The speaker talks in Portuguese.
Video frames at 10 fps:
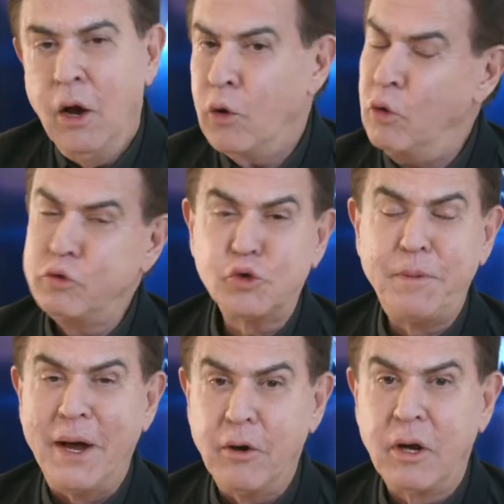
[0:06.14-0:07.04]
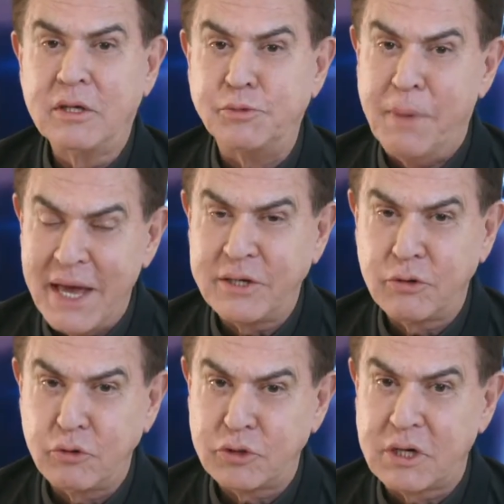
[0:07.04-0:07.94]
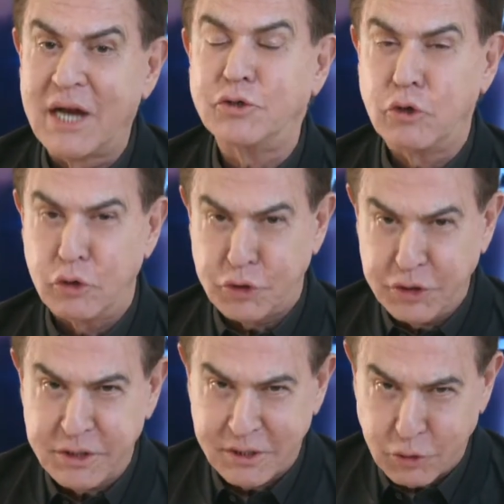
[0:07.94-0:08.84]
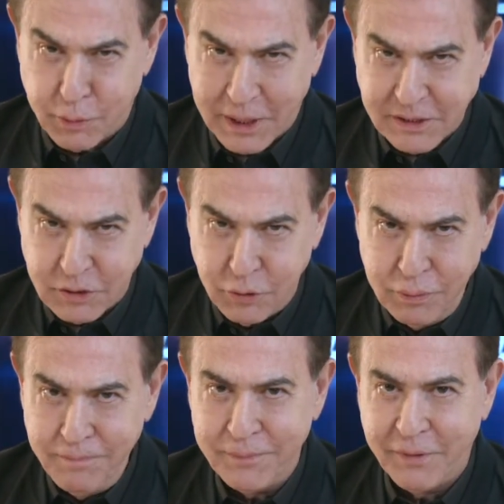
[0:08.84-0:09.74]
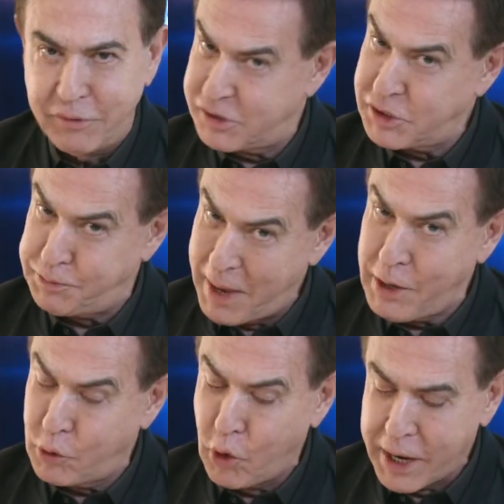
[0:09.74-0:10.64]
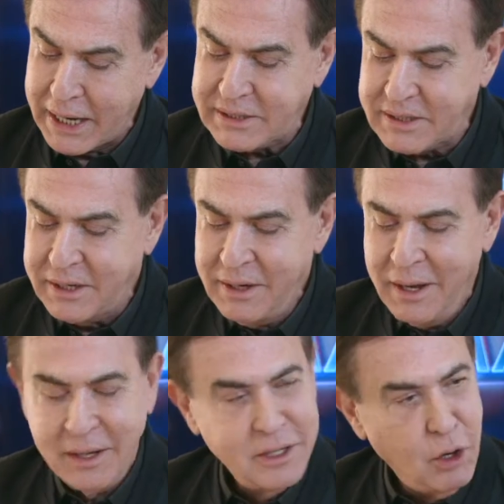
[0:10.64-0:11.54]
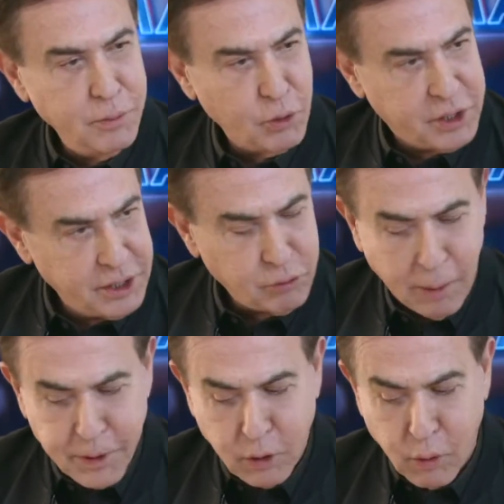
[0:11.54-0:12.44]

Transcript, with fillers: com um dos maiores médicos cardiologistas do Brasil, vocês bem o conhecem, que é o meu querido amigo